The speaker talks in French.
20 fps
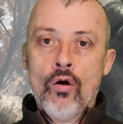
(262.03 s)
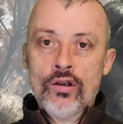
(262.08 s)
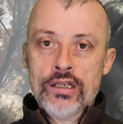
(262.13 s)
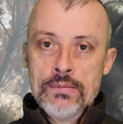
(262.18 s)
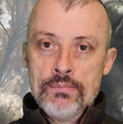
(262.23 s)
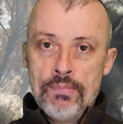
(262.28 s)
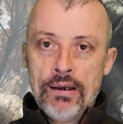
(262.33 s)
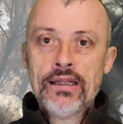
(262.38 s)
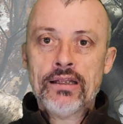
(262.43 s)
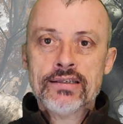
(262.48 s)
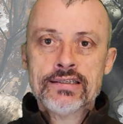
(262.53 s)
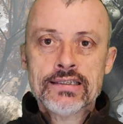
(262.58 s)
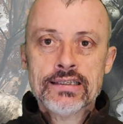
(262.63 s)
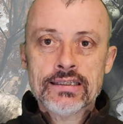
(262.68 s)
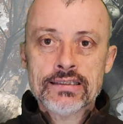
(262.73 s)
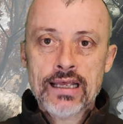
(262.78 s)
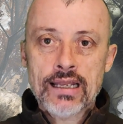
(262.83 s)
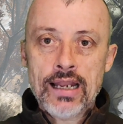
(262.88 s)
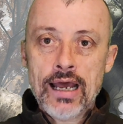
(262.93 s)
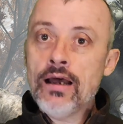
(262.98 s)
on n'est pas dans
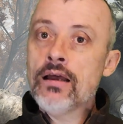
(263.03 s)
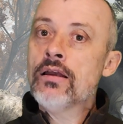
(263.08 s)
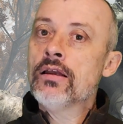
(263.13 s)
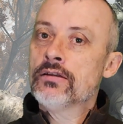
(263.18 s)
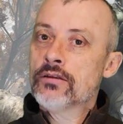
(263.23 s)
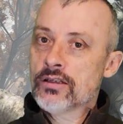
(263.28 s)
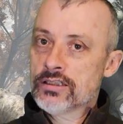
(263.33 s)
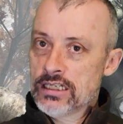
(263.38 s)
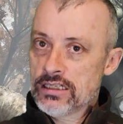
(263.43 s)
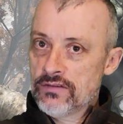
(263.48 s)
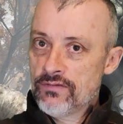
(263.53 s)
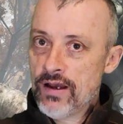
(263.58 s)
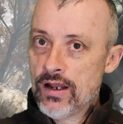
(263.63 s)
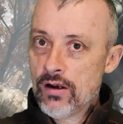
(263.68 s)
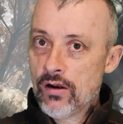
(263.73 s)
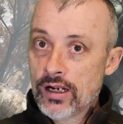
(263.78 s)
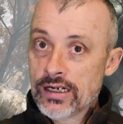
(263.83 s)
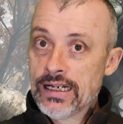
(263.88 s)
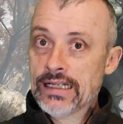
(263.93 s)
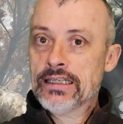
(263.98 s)
cet état-là, dans cette
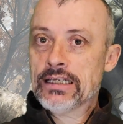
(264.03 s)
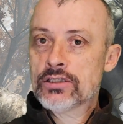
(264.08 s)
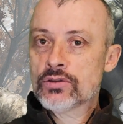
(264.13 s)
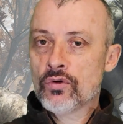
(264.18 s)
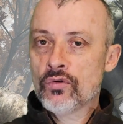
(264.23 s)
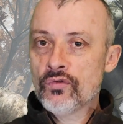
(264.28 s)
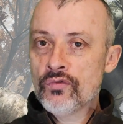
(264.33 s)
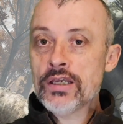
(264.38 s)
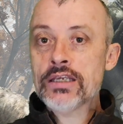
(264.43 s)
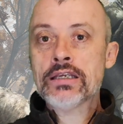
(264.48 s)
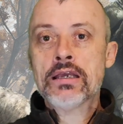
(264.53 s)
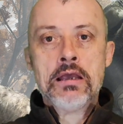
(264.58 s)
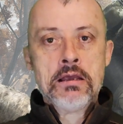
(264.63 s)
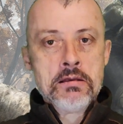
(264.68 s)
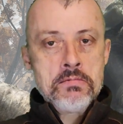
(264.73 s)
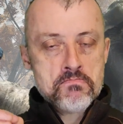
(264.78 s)
valeur catastrophique,